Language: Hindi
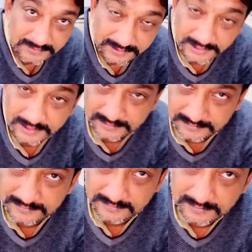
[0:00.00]
तकसीम
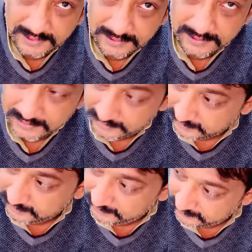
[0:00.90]
करके हटे
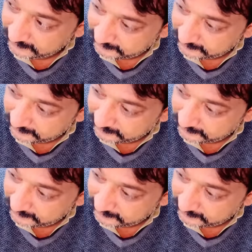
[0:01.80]
माशाल्लाह